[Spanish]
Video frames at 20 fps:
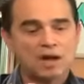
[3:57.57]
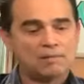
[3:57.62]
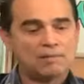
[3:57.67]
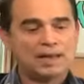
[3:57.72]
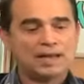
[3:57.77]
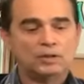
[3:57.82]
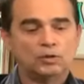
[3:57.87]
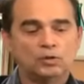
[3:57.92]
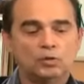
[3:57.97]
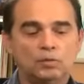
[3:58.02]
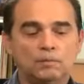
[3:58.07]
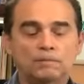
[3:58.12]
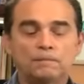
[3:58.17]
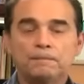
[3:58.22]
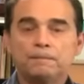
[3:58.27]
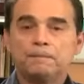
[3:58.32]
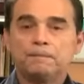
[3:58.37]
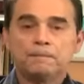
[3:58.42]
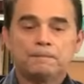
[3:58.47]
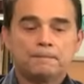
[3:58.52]
hablando
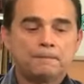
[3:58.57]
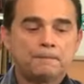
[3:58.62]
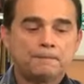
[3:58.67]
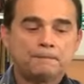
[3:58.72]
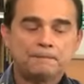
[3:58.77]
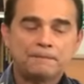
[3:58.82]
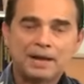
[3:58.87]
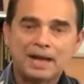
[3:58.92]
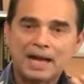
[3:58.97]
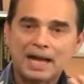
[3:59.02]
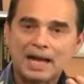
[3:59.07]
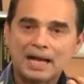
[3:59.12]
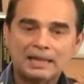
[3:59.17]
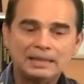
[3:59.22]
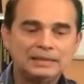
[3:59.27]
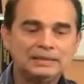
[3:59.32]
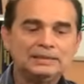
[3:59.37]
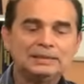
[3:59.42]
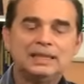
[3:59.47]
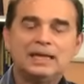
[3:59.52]

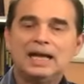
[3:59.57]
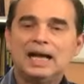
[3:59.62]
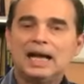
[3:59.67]
pan,